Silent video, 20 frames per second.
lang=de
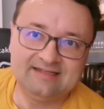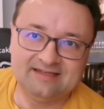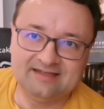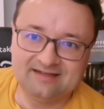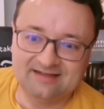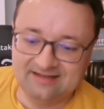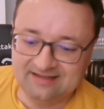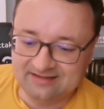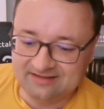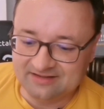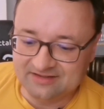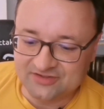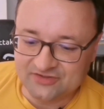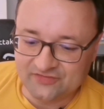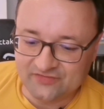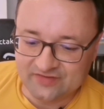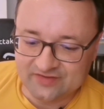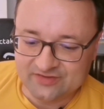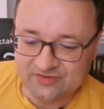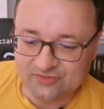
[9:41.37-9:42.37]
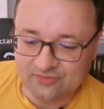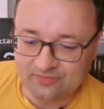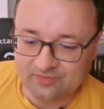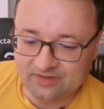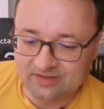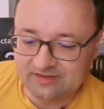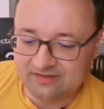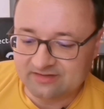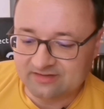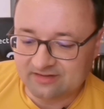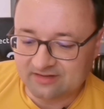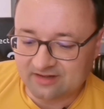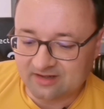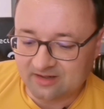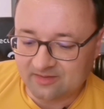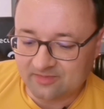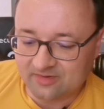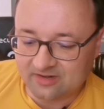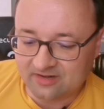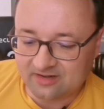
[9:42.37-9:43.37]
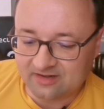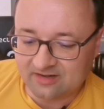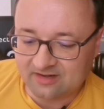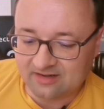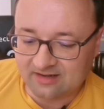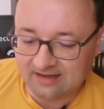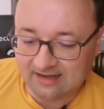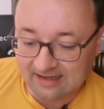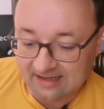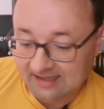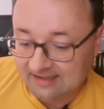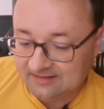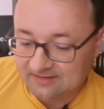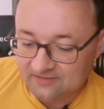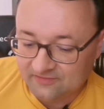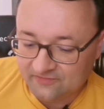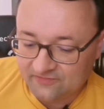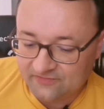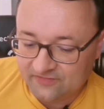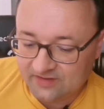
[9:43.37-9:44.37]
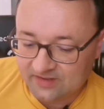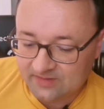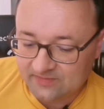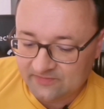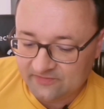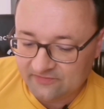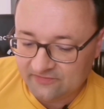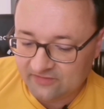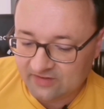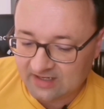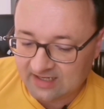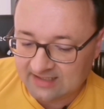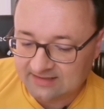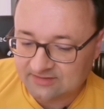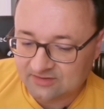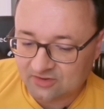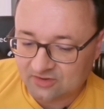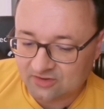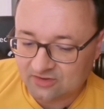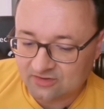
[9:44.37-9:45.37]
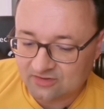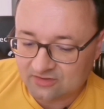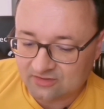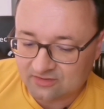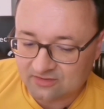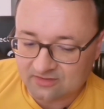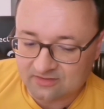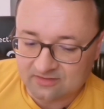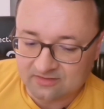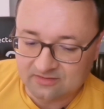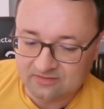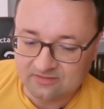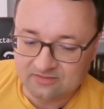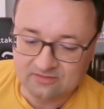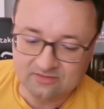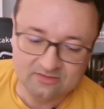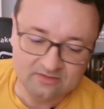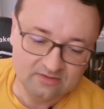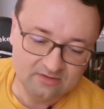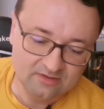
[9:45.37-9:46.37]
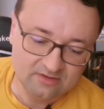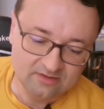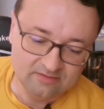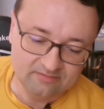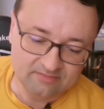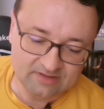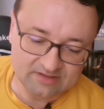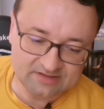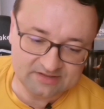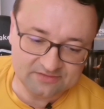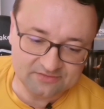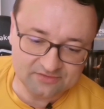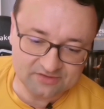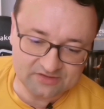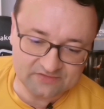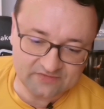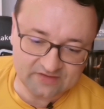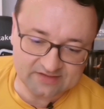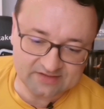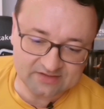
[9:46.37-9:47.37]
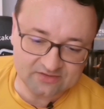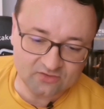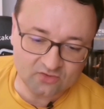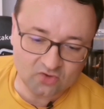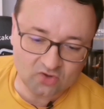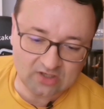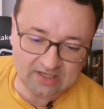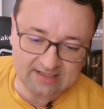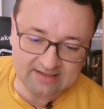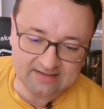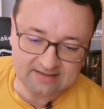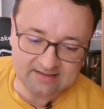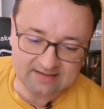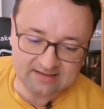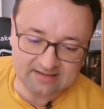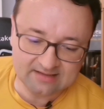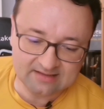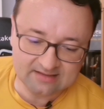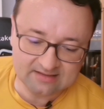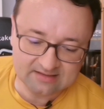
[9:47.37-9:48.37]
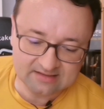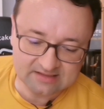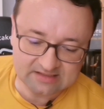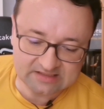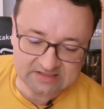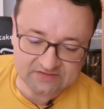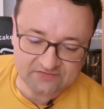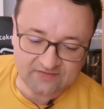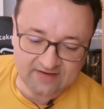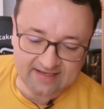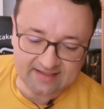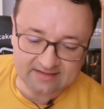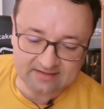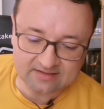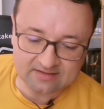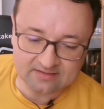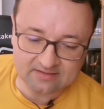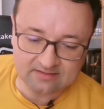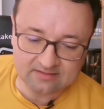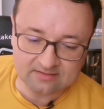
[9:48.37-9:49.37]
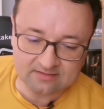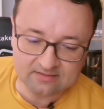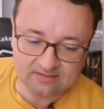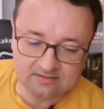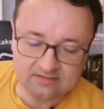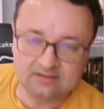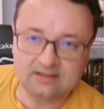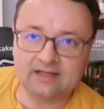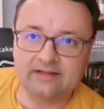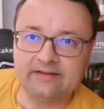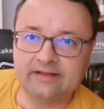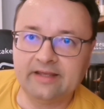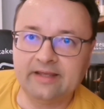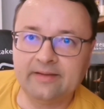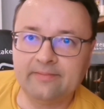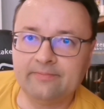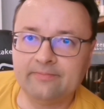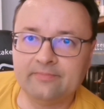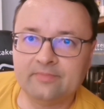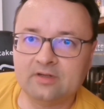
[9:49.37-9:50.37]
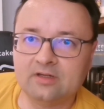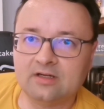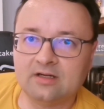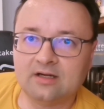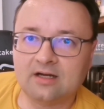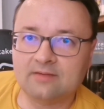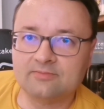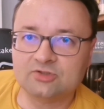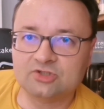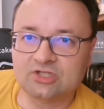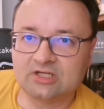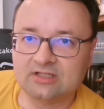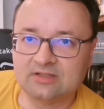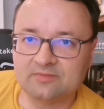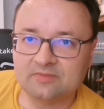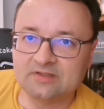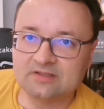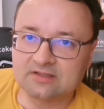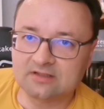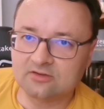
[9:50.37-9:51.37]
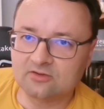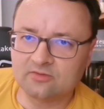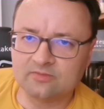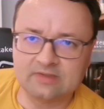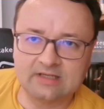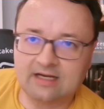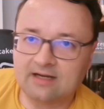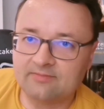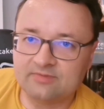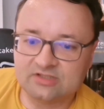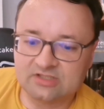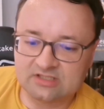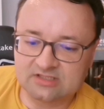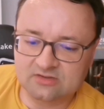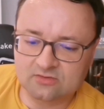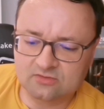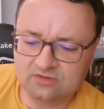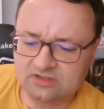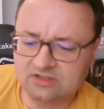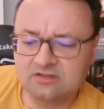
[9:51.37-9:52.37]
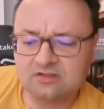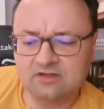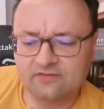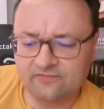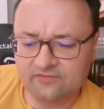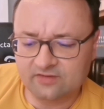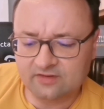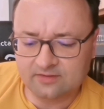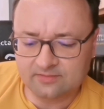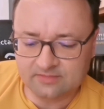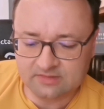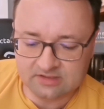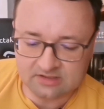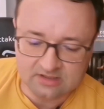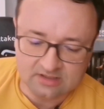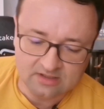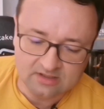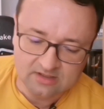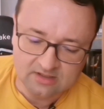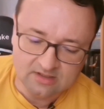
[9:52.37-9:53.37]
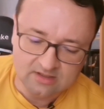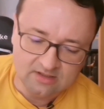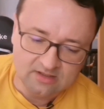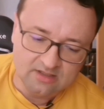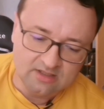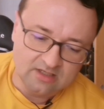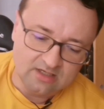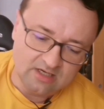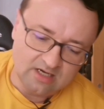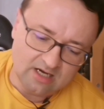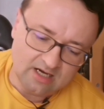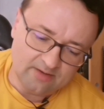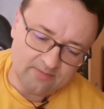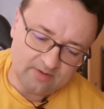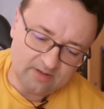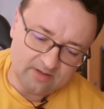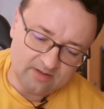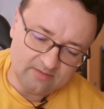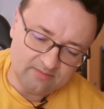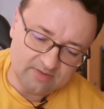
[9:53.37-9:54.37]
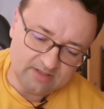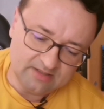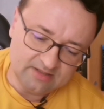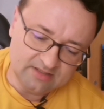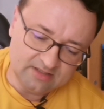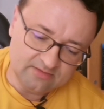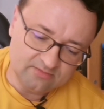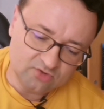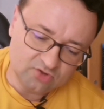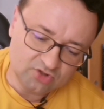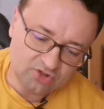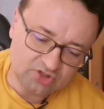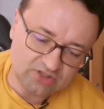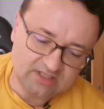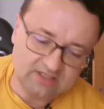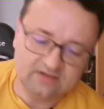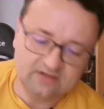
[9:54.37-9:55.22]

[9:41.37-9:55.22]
hatte halt nicht viel zu bieten, aber einen Film für 1 Euro, beziehungsweise noch einen zweiten daneben äh, am Stand mitgenommen, da habe ich jetzt auch nicht gefilmt. Aber bei dem